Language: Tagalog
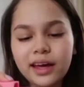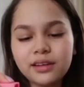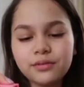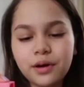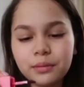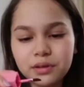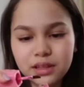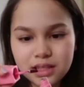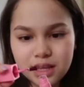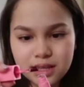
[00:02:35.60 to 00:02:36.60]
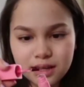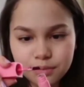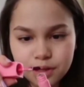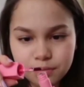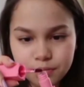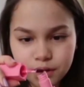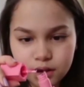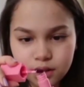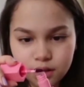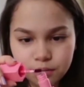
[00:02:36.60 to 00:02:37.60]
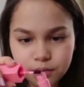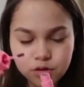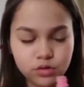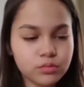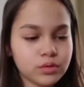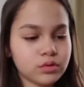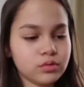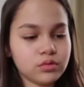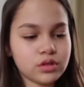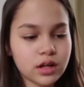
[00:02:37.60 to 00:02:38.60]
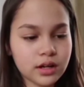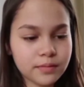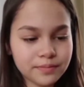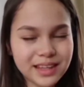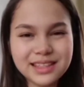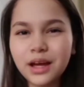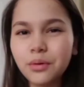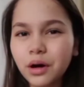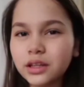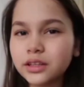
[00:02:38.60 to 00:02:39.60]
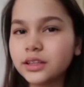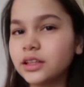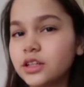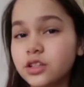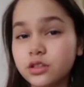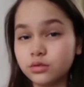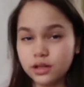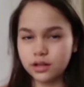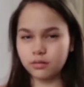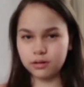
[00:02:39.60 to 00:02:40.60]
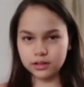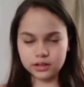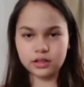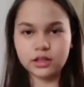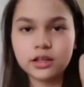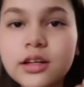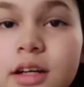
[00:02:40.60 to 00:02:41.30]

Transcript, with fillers: Mona Alawi. Hanggang sa susunod ulit dito sa Life of Celebrity. Please